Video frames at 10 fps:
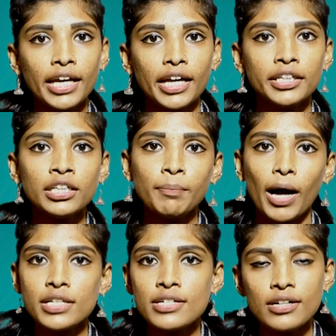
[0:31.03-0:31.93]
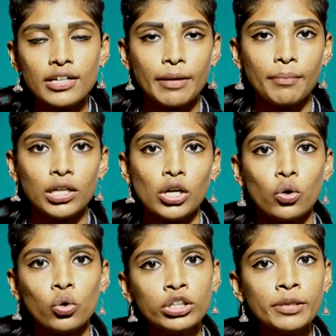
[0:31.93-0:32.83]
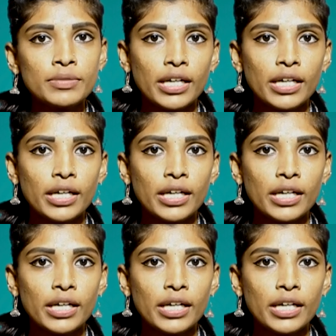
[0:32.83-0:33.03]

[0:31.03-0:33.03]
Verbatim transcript: கேட்டு பாஜக எம்எல்ஏ குல்தீப்